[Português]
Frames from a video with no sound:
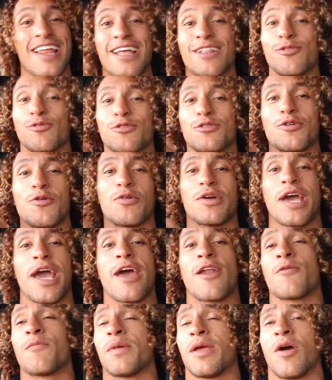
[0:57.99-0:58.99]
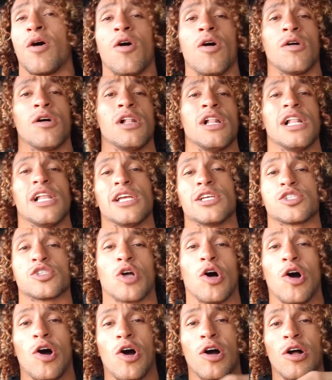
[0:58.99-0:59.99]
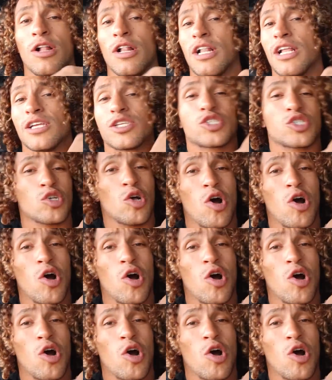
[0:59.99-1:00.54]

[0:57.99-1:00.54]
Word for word: É tudo que eu quero, meu. só, só